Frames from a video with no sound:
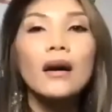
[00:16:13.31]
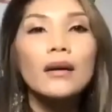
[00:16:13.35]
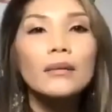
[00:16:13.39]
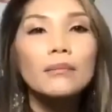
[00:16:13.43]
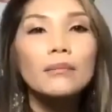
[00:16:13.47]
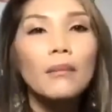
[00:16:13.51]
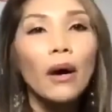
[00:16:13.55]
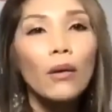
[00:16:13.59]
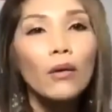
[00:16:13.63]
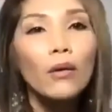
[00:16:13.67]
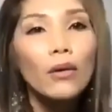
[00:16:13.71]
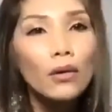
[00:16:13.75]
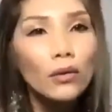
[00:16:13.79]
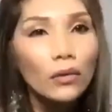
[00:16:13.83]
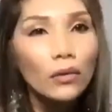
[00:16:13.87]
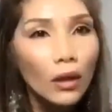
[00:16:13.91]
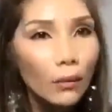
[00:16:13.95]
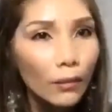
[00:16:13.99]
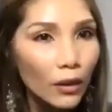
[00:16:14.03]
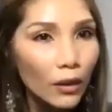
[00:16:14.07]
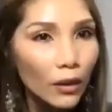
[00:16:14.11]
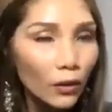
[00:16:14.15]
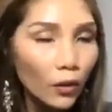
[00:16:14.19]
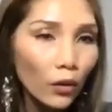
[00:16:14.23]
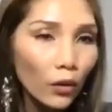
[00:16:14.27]
uh, máu lưu
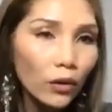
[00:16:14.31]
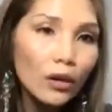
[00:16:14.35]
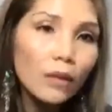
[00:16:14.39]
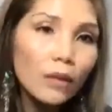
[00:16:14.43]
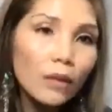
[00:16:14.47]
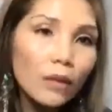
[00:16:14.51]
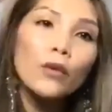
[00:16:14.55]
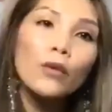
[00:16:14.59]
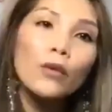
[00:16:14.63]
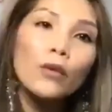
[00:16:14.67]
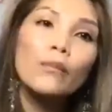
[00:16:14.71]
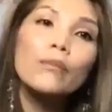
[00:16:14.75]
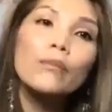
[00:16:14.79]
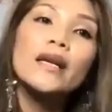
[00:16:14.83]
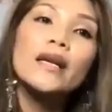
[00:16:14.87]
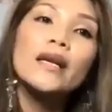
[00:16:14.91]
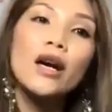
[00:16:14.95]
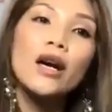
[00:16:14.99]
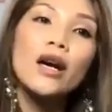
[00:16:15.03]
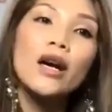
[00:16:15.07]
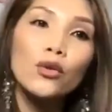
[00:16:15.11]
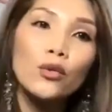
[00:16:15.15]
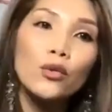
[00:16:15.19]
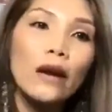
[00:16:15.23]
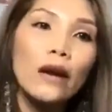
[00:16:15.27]
thông lên tốt thì mình cũng bị
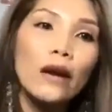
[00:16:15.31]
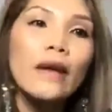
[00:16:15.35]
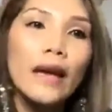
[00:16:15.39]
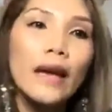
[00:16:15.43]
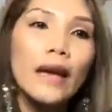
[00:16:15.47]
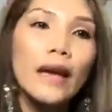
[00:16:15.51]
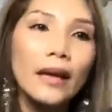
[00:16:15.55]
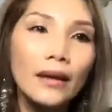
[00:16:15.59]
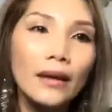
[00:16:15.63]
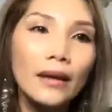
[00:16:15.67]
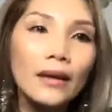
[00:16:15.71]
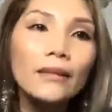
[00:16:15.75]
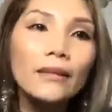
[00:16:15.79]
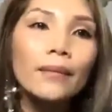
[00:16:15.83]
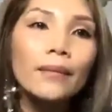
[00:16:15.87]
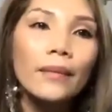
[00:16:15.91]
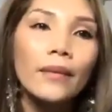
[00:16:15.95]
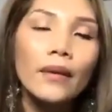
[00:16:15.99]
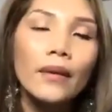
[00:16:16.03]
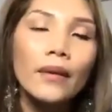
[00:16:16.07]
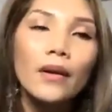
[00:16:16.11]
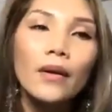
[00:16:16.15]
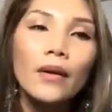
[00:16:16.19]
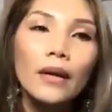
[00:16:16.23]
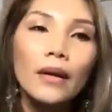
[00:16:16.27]
đỡ choáng váng đó
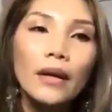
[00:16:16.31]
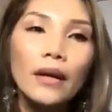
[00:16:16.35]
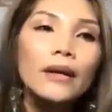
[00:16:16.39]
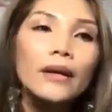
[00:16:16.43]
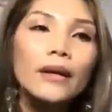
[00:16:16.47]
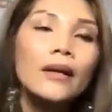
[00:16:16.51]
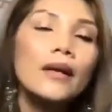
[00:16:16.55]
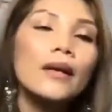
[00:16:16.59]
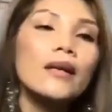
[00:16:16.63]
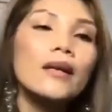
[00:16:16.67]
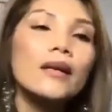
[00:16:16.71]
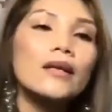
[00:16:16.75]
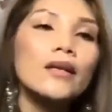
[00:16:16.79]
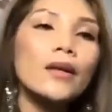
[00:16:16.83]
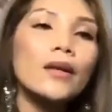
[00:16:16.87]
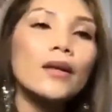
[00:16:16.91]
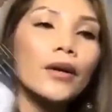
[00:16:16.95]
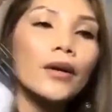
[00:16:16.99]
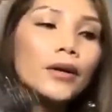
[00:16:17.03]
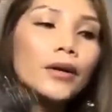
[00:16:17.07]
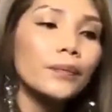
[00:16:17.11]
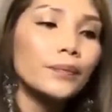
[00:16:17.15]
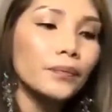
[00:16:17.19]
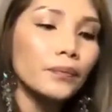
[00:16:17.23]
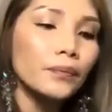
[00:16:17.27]
ok
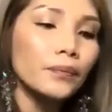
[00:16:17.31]
rồi